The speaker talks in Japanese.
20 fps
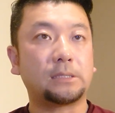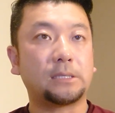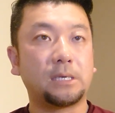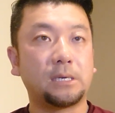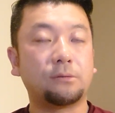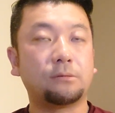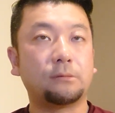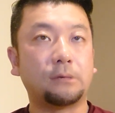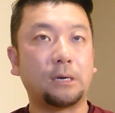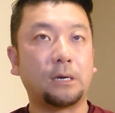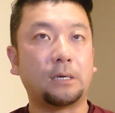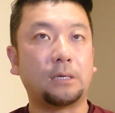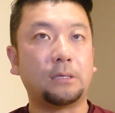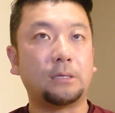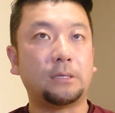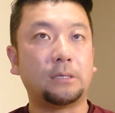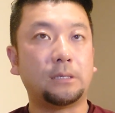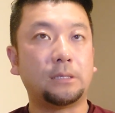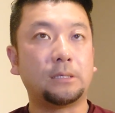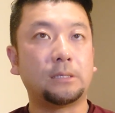政府は
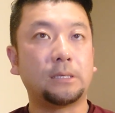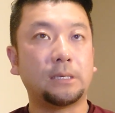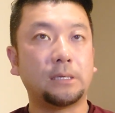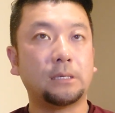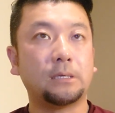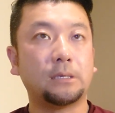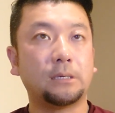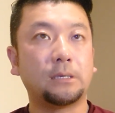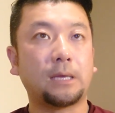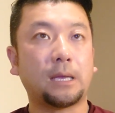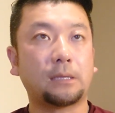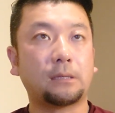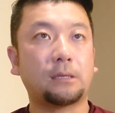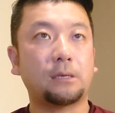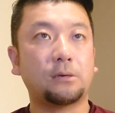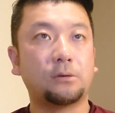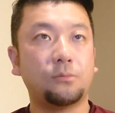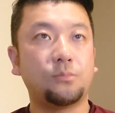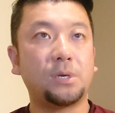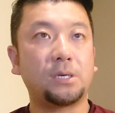やっ
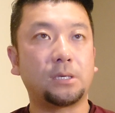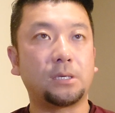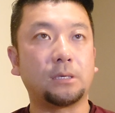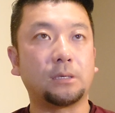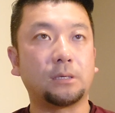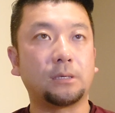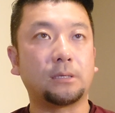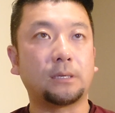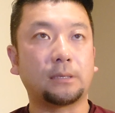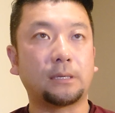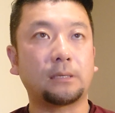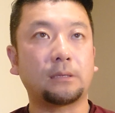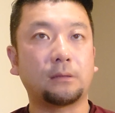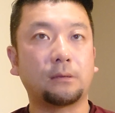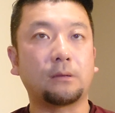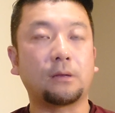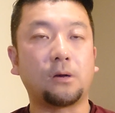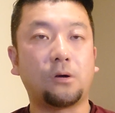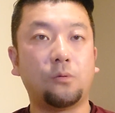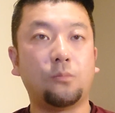ていくべきだなっ
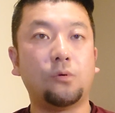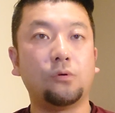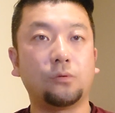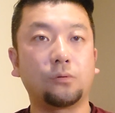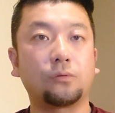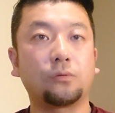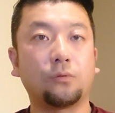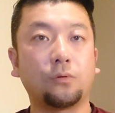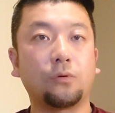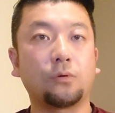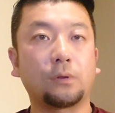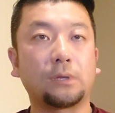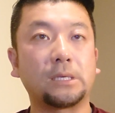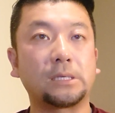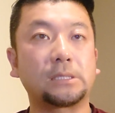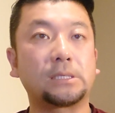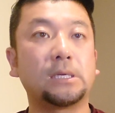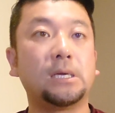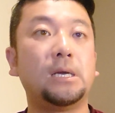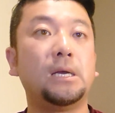ていうのは思うところ
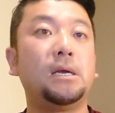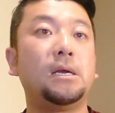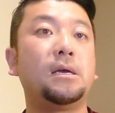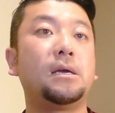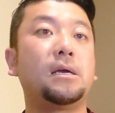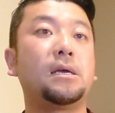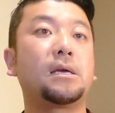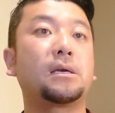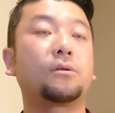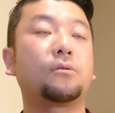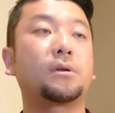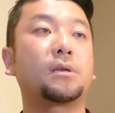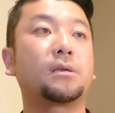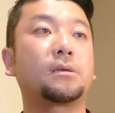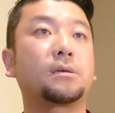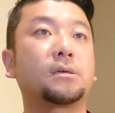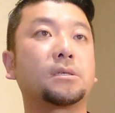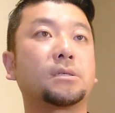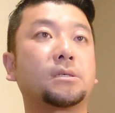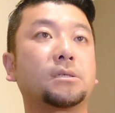です。これ
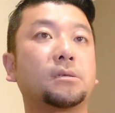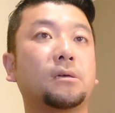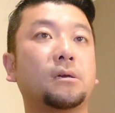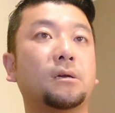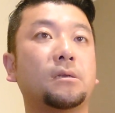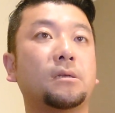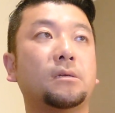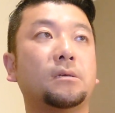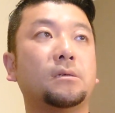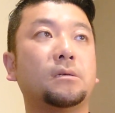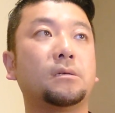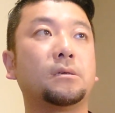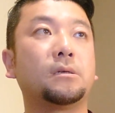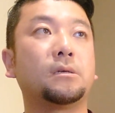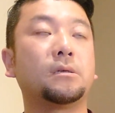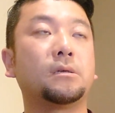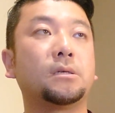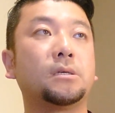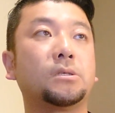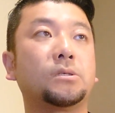に関してはやはり、
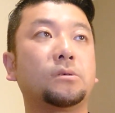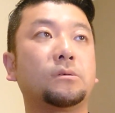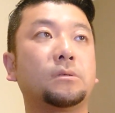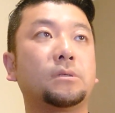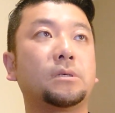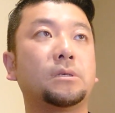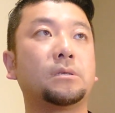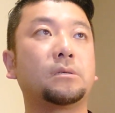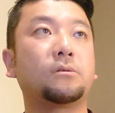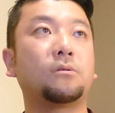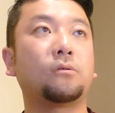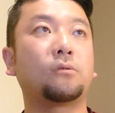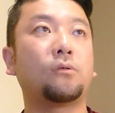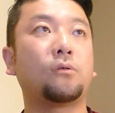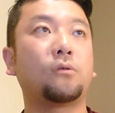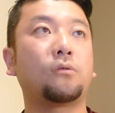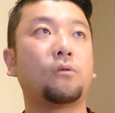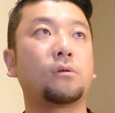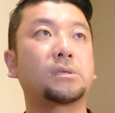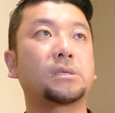非常にこ
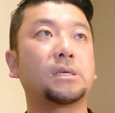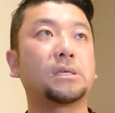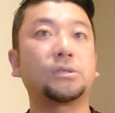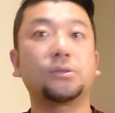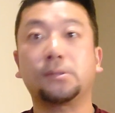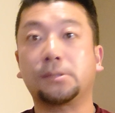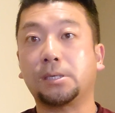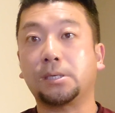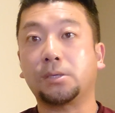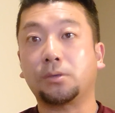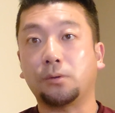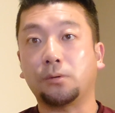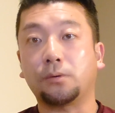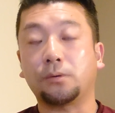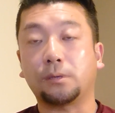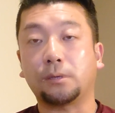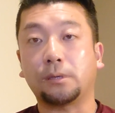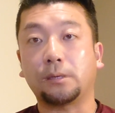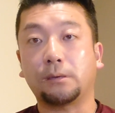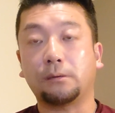の国際情勢という
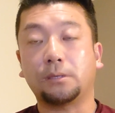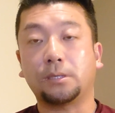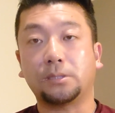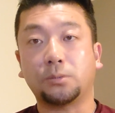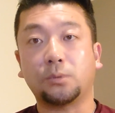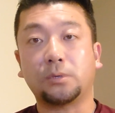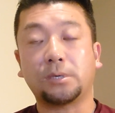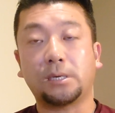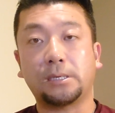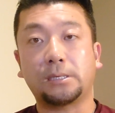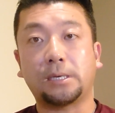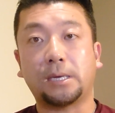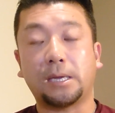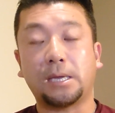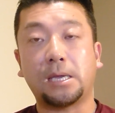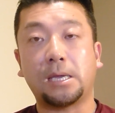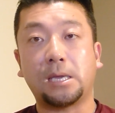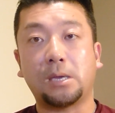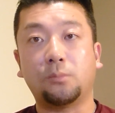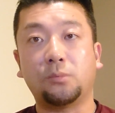ことで私も海
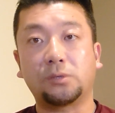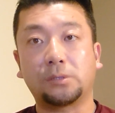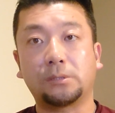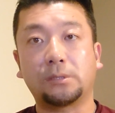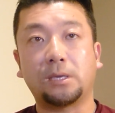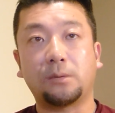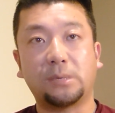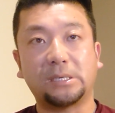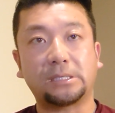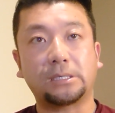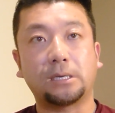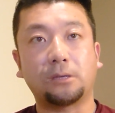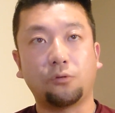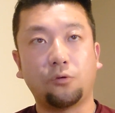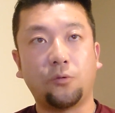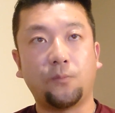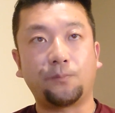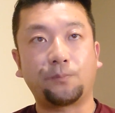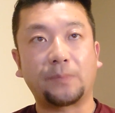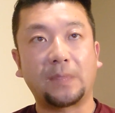外、もうすぐ出ますけ
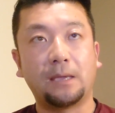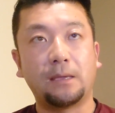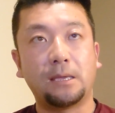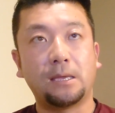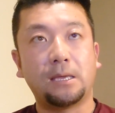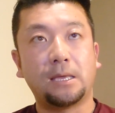ど、